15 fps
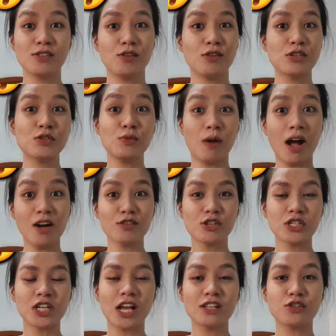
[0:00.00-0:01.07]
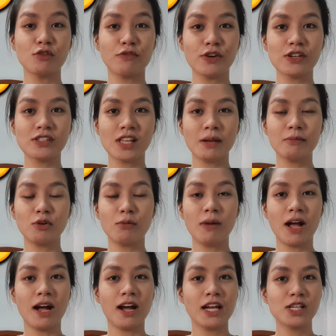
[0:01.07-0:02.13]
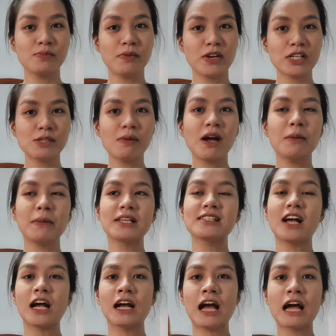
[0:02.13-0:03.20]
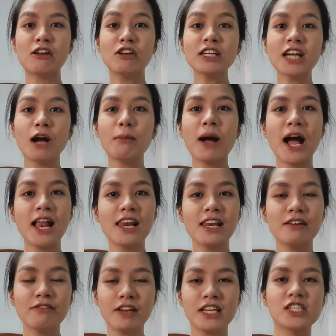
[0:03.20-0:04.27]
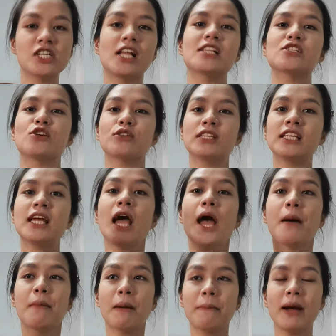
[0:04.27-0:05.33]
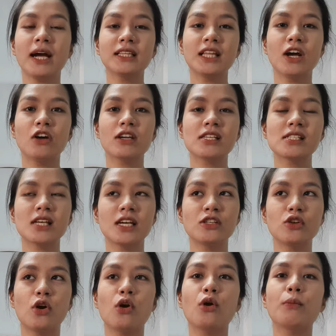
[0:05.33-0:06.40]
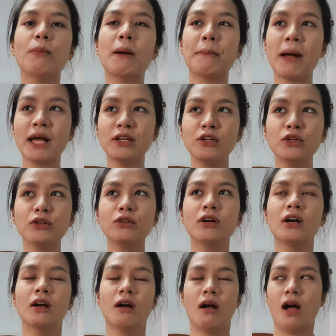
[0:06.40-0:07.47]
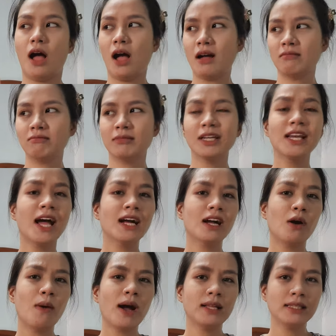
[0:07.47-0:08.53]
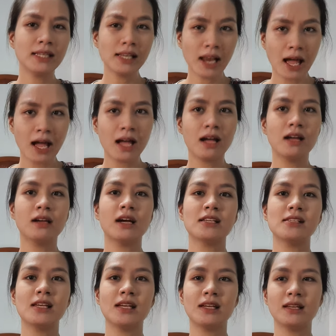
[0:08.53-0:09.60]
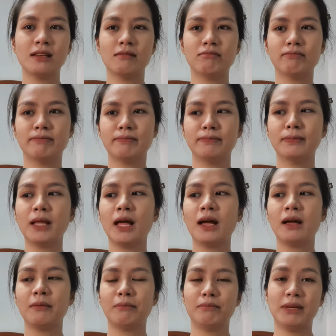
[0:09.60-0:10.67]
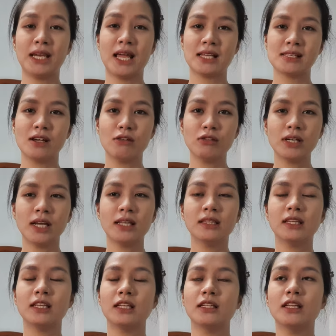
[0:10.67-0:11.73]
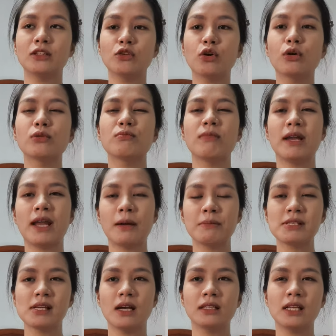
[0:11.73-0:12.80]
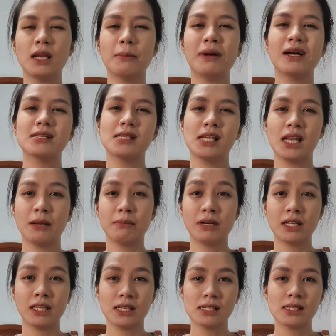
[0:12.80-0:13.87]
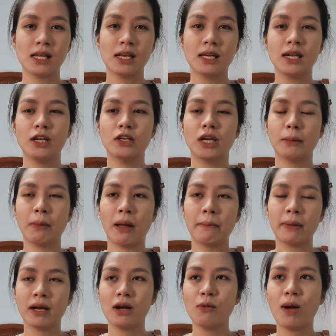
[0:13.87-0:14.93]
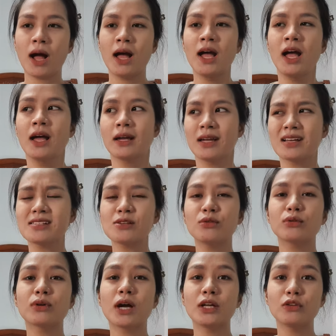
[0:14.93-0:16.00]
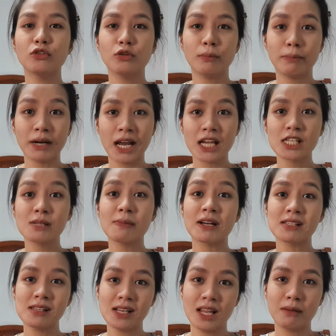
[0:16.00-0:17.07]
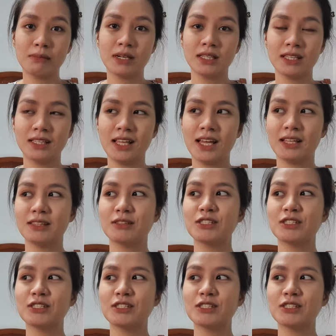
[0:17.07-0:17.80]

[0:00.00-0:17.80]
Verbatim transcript: so, So, so, first time ko makaka-experience mga best ng ganon kamahal na facial. So, papakita ko rin sa inyo kung paano yung um, ginagawa nila kasi na binasa ko rin, tiningnan ko, marami sa kanila mga celebrities talaga yung nagpapagawa. Kaya siguro ganun yung price, pang celebrity din.